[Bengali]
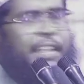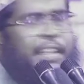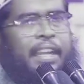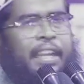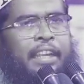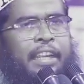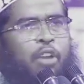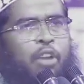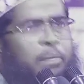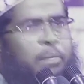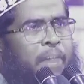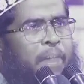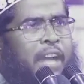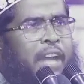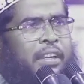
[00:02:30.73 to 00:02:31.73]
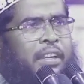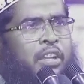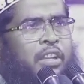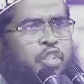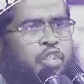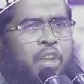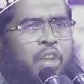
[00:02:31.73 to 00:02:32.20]
লাইনে লম্বা
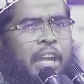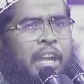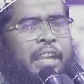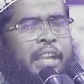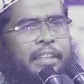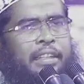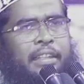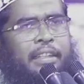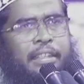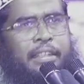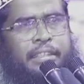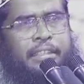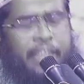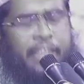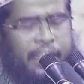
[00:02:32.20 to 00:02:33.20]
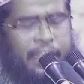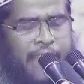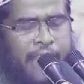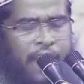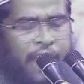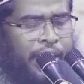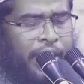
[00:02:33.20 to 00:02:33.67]
জয় যে
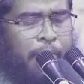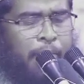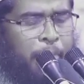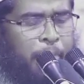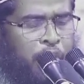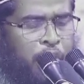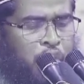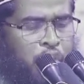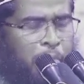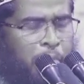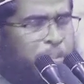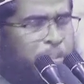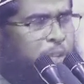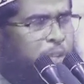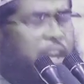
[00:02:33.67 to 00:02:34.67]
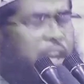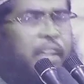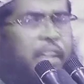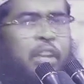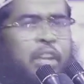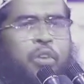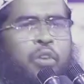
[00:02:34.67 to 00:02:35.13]
জার্নি আমার পক্ষে সম্ভব ছিল
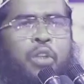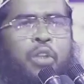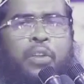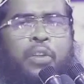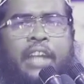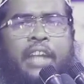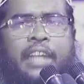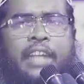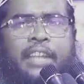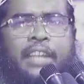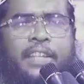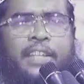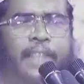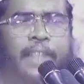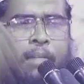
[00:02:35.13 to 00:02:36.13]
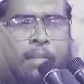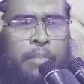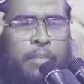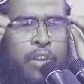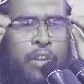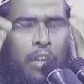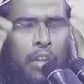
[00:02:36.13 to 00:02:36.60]
না গতকালকে রাত্রে ছিলাম
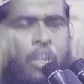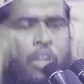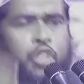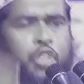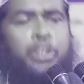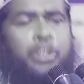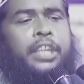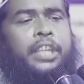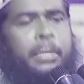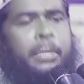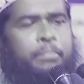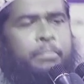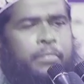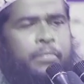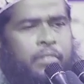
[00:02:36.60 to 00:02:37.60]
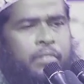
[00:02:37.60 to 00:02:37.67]
আমি হলো সন্দীপ